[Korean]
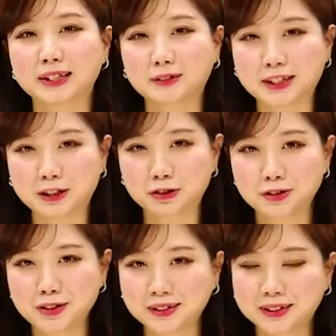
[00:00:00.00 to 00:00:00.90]
자, 우리
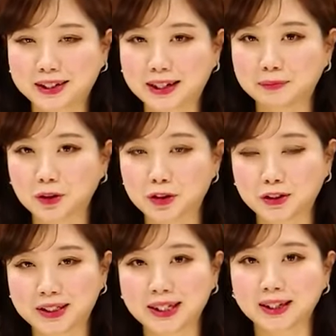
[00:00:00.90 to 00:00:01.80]
기출유형 특강
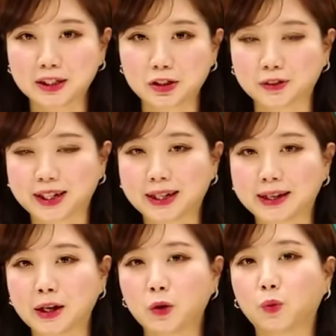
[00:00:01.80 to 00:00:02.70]
먼저 시작하기
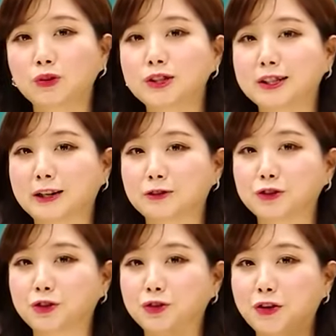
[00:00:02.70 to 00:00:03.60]
전에 오늘
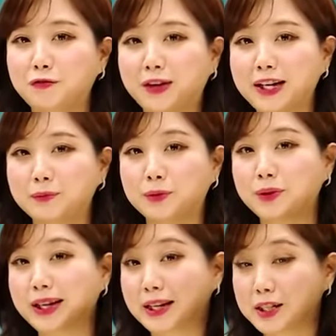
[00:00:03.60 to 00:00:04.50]
다루는 유형
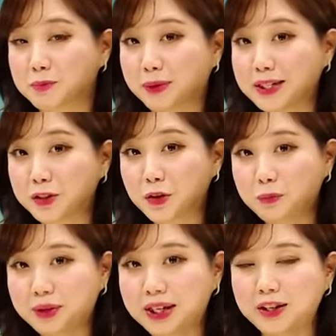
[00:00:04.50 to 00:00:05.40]
5 Express an
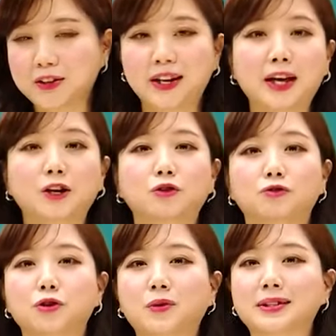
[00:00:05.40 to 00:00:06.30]
Opinion의
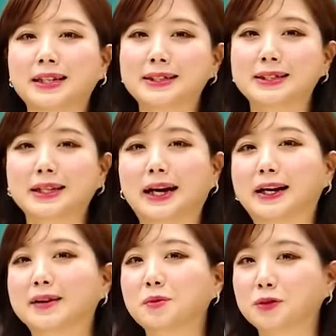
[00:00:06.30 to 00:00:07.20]
유형을 살짝
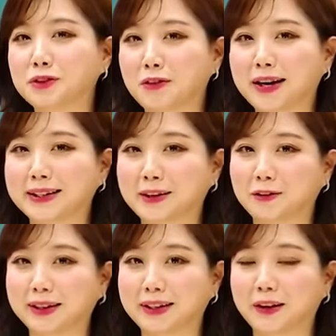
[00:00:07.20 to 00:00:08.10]
알아보고 들어가야 될
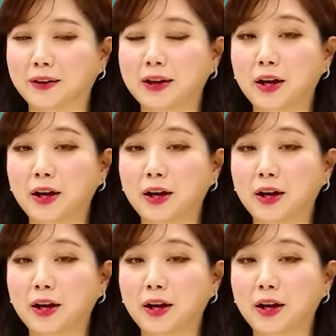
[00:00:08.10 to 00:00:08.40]
것 같아요.